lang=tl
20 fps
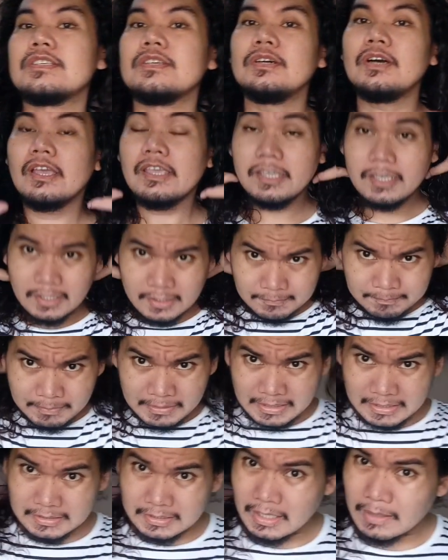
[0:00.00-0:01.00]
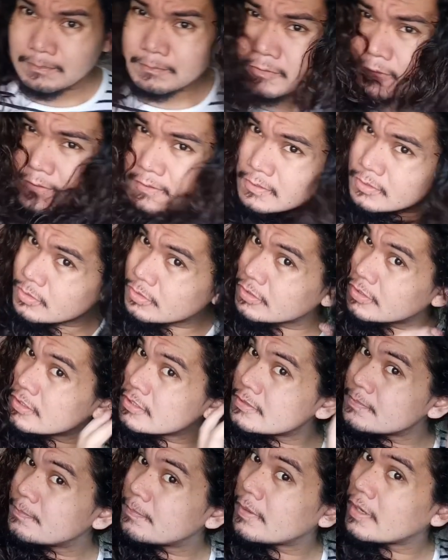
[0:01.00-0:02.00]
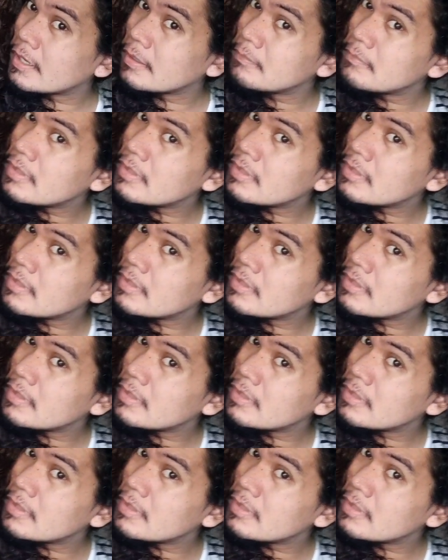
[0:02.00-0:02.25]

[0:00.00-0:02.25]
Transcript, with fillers: So ayan, pagkatapos nyong spray,